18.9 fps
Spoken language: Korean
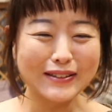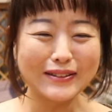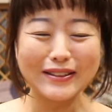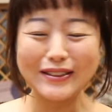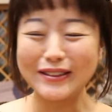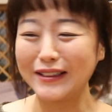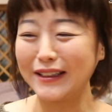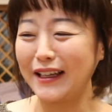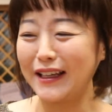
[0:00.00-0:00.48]

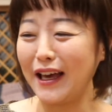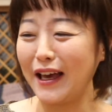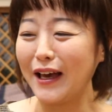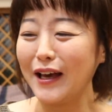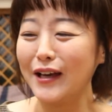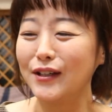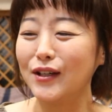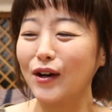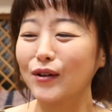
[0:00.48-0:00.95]
그리고
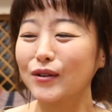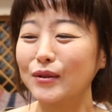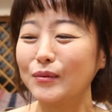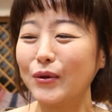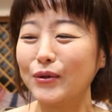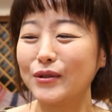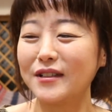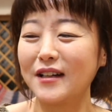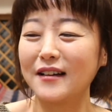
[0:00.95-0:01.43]
이게
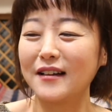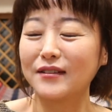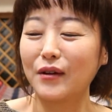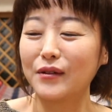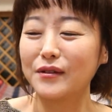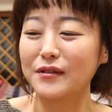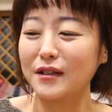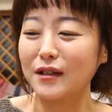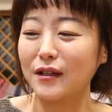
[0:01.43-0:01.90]
여름 옷이라
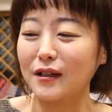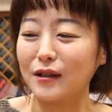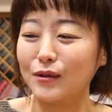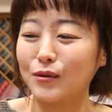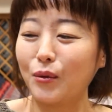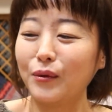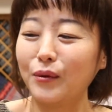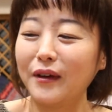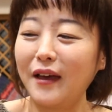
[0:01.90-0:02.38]

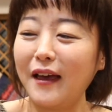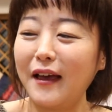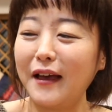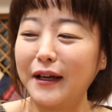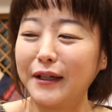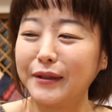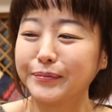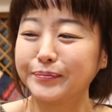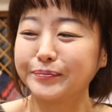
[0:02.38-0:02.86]
그런지 좋은
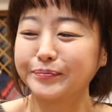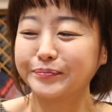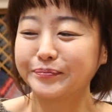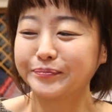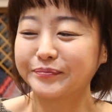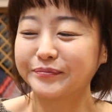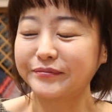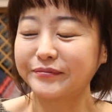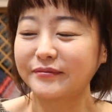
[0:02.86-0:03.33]
게
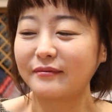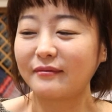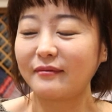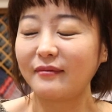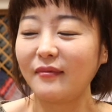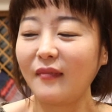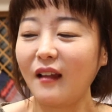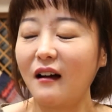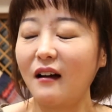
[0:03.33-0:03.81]

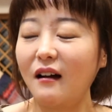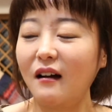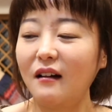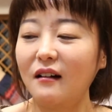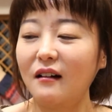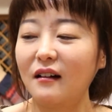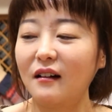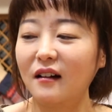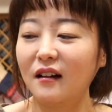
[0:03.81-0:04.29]

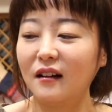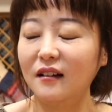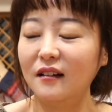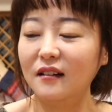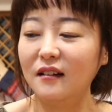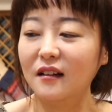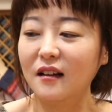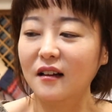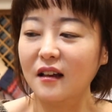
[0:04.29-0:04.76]
어,
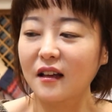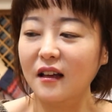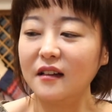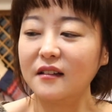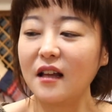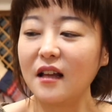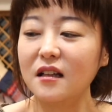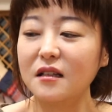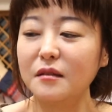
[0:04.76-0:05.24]

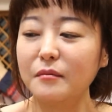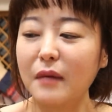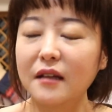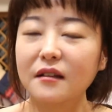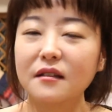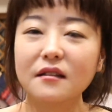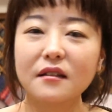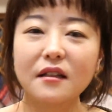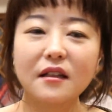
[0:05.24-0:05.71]
일단은
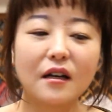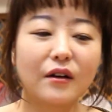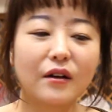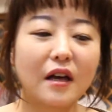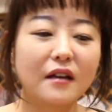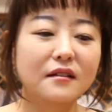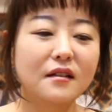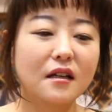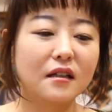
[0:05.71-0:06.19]

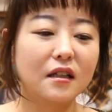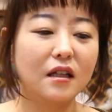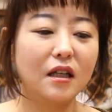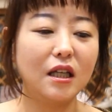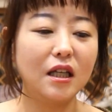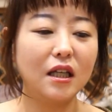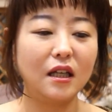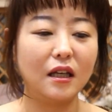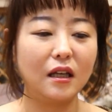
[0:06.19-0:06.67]
만들기가
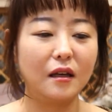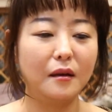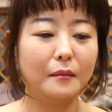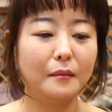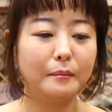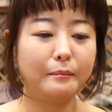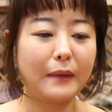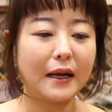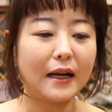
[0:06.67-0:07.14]
굉장히
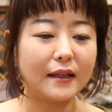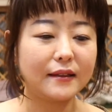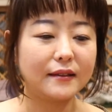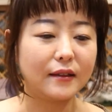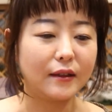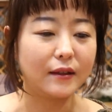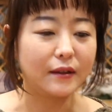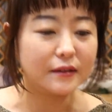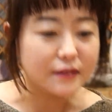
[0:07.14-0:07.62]

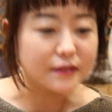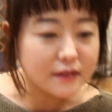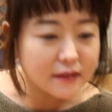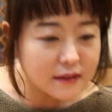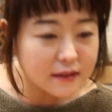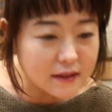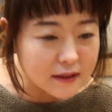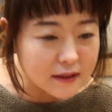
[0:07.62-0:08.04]
빨랐어요